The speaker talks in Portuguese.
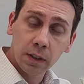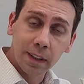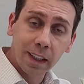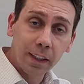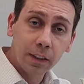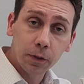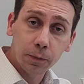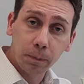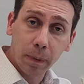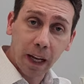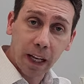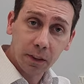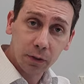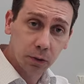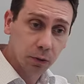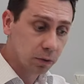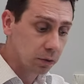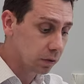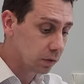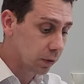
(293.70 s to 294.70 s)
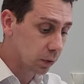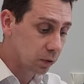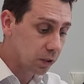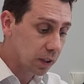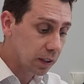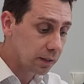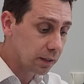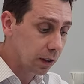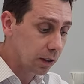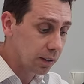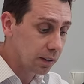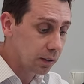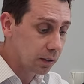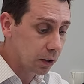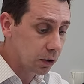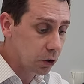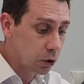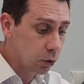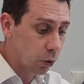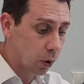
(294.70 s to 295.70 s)
Tem espaço? Vamos utilizar uma
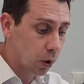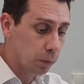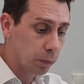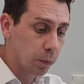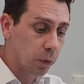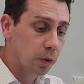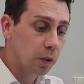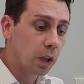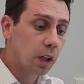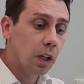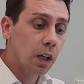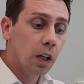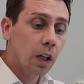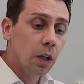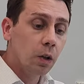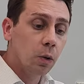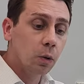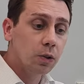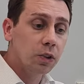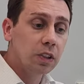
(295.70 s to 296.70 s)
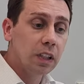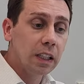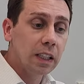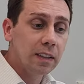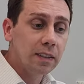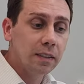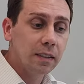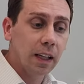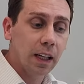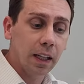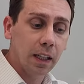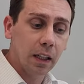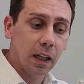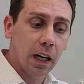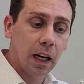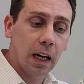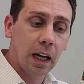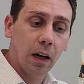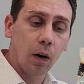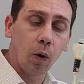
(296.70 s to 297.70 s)
resina de corpo. Utilizei
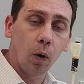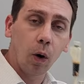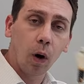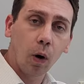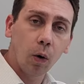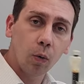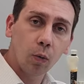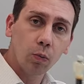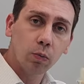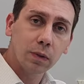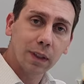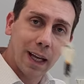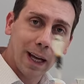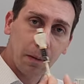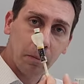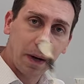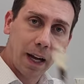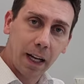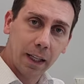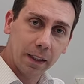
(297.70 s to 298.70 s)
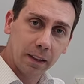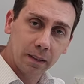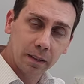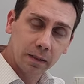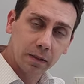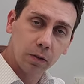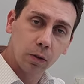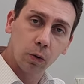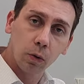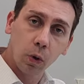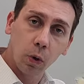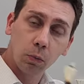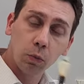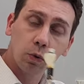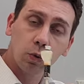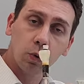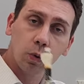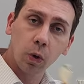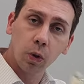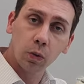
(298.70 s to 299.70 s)
a O1 da Amaris, como
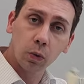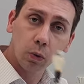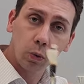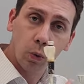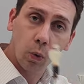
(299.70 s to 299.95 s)
todo